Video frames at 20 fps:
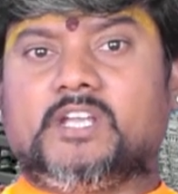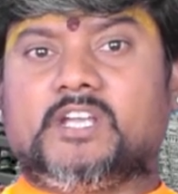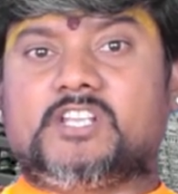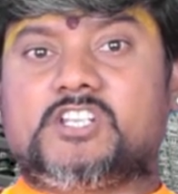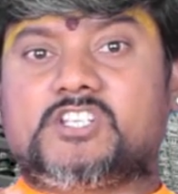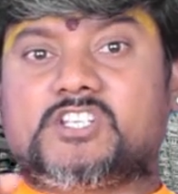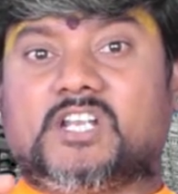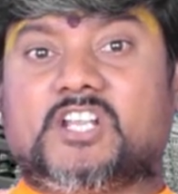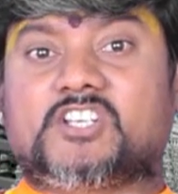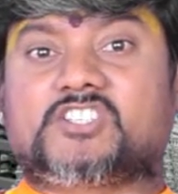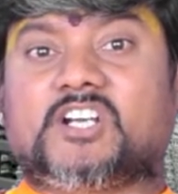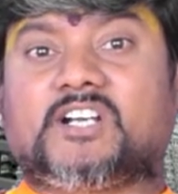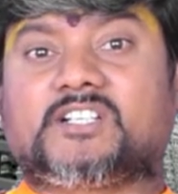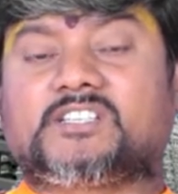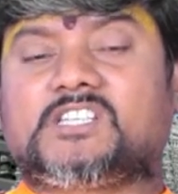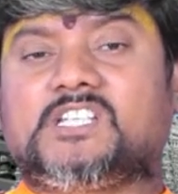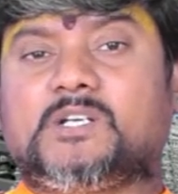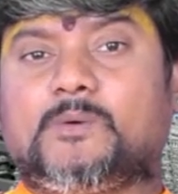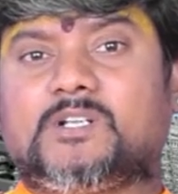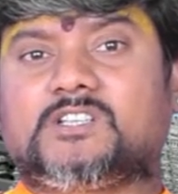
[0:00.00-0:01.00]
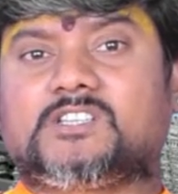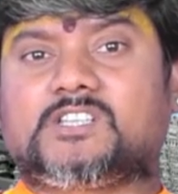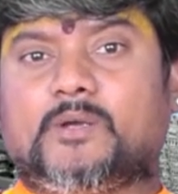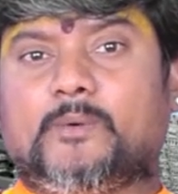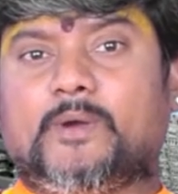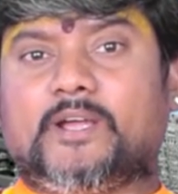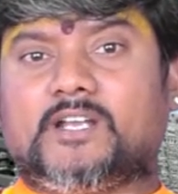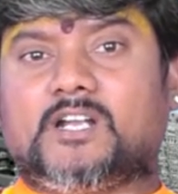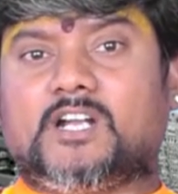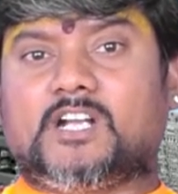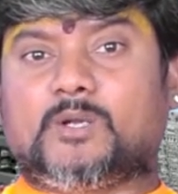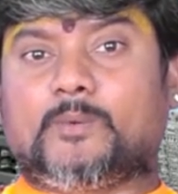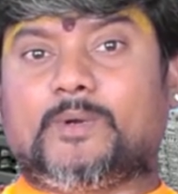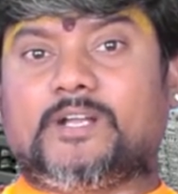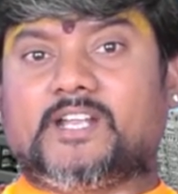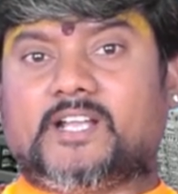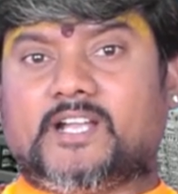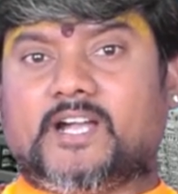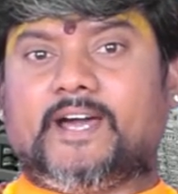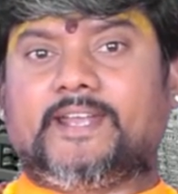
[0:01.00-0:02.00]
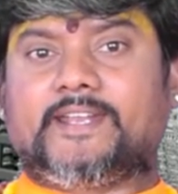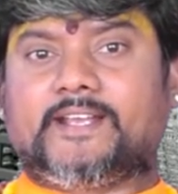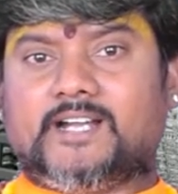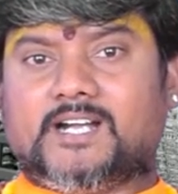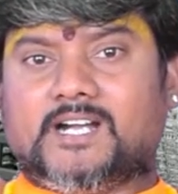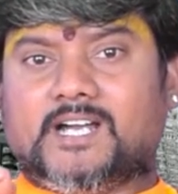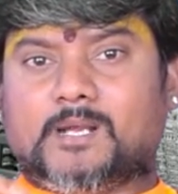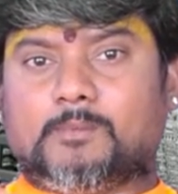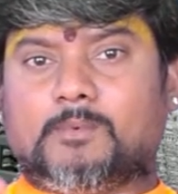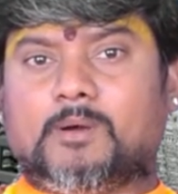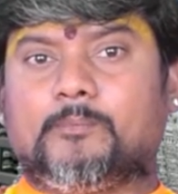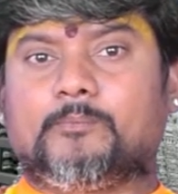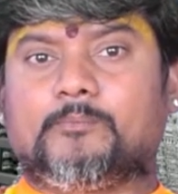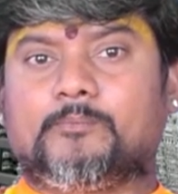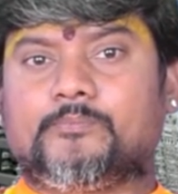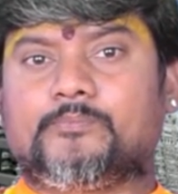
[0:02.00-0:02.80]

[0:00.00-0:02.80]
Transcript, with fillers: ఇది చాలా శక్తివంతమైనటువంటి కార్యక్రమం